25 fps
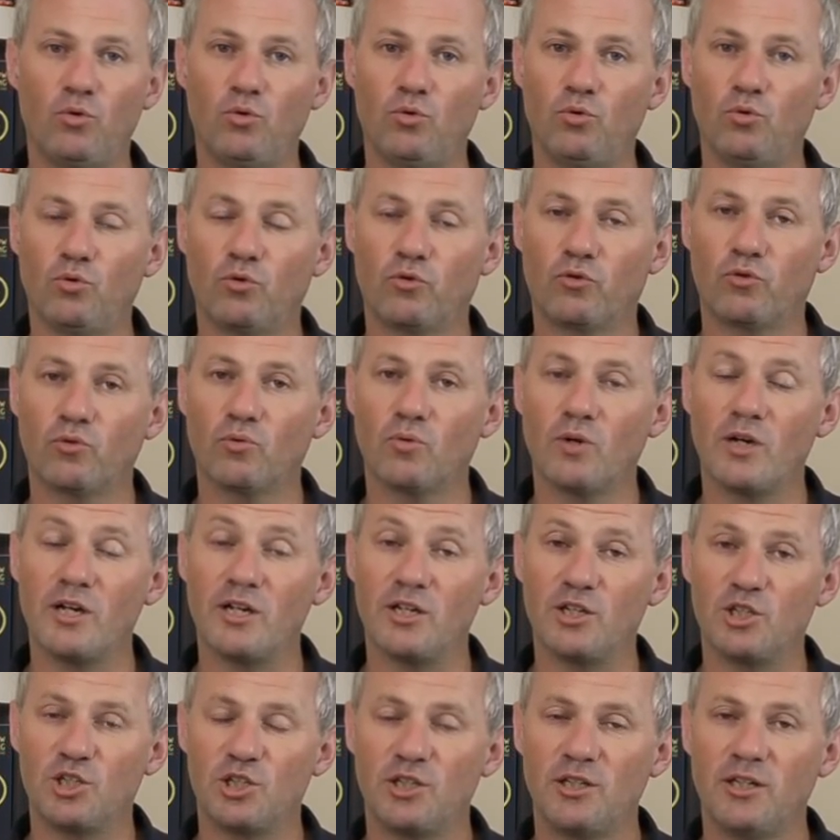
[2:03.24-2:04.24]
une notion
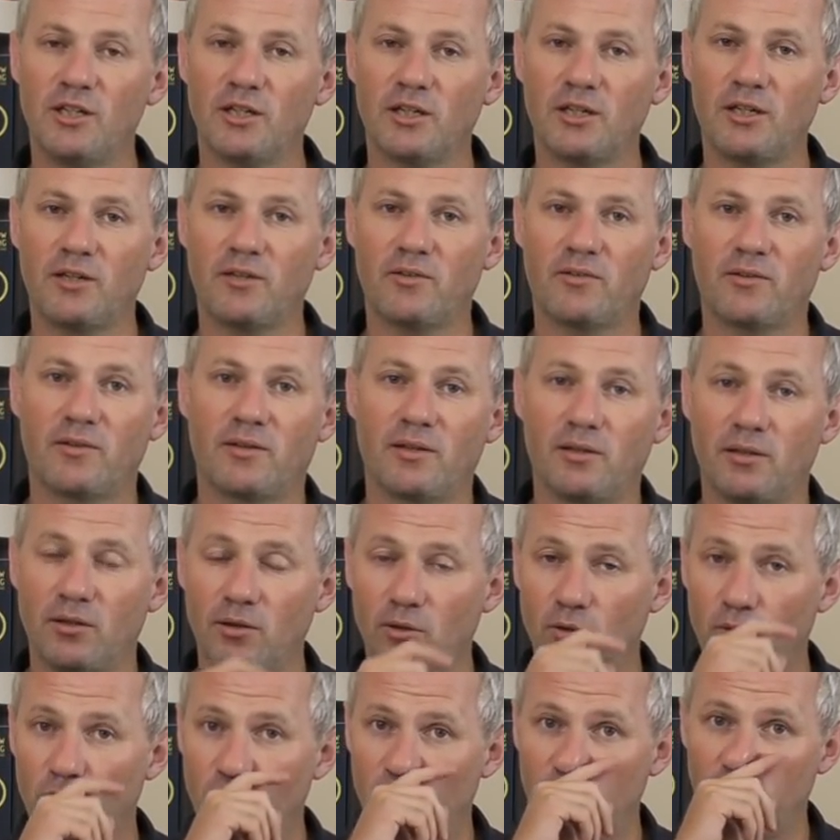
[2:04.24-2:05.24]
générale
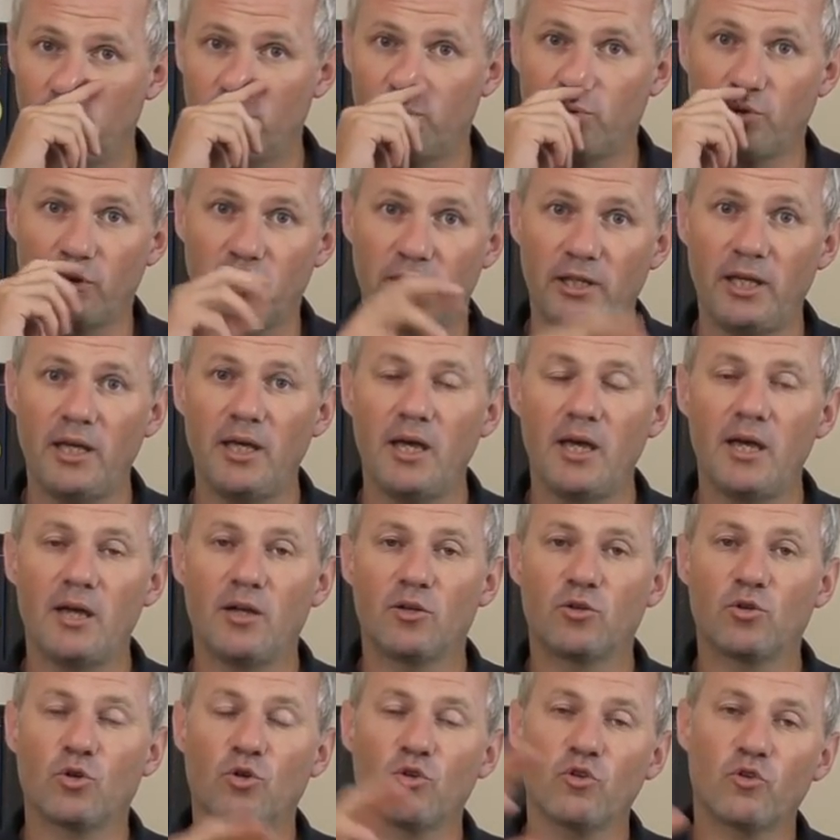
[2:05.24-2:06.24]
c'est-à-dire que vous pourriez
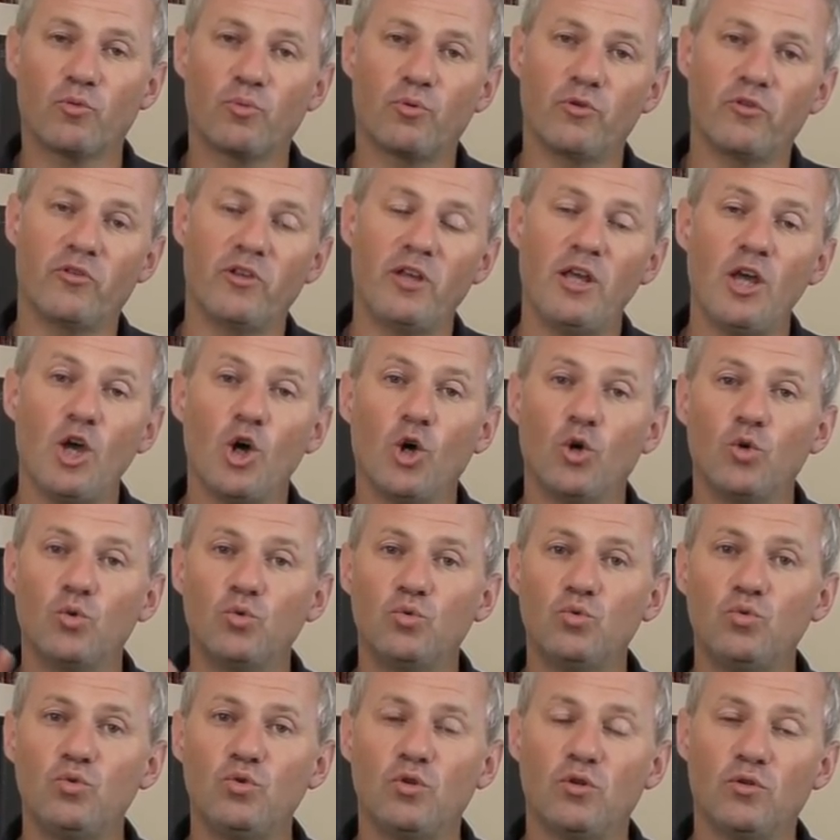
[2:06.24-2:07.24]
transposer
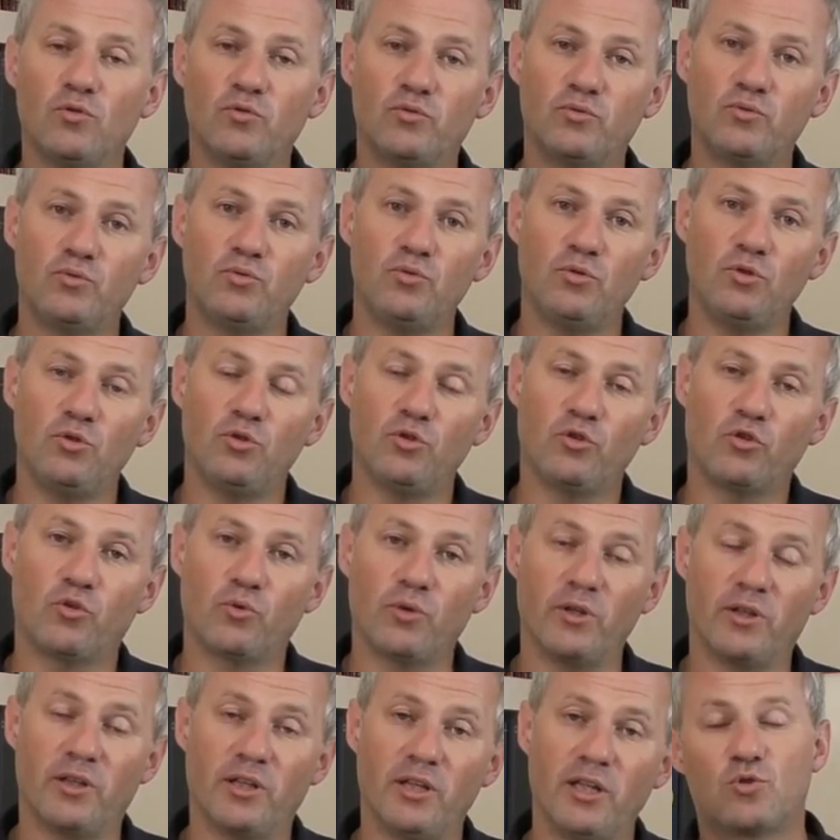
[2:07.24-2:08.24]
où vous le
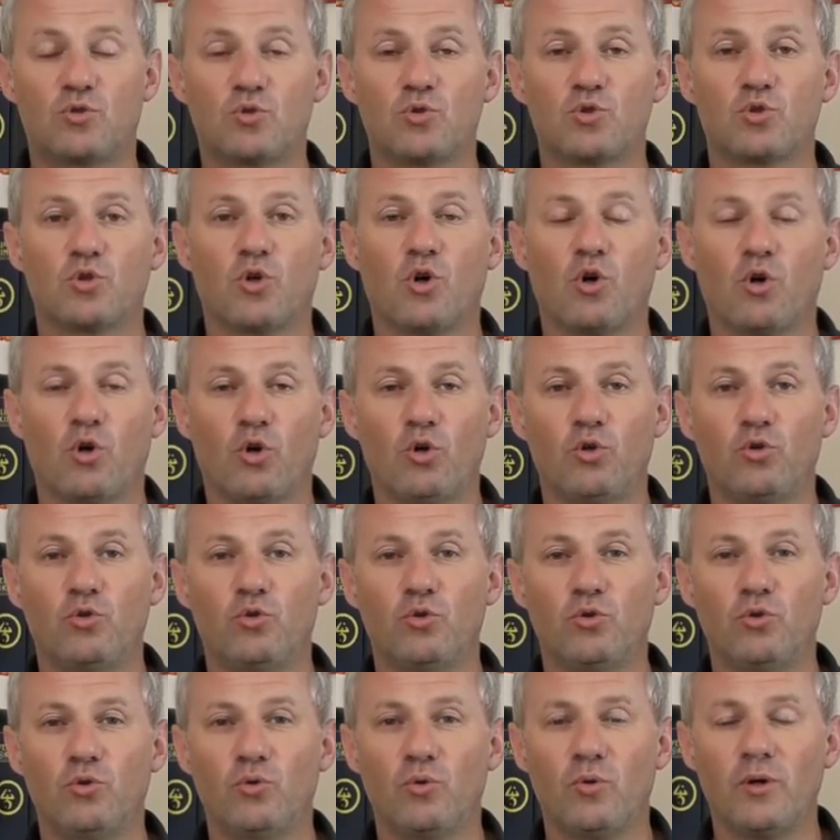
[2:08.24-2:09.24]
souhaitez, ce genre
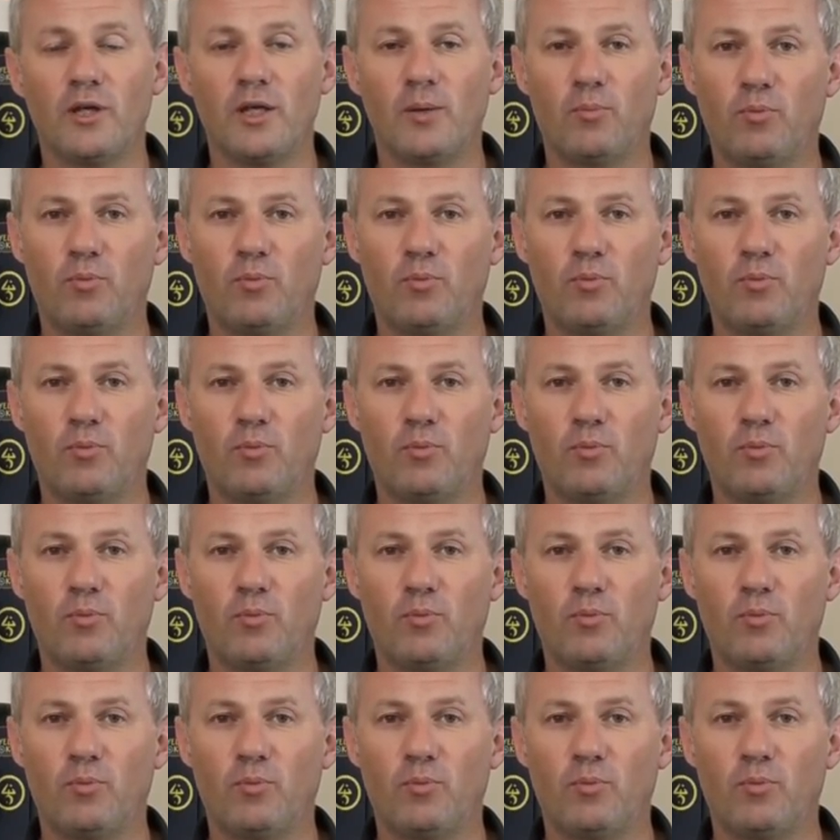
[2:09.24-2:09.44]
de nom.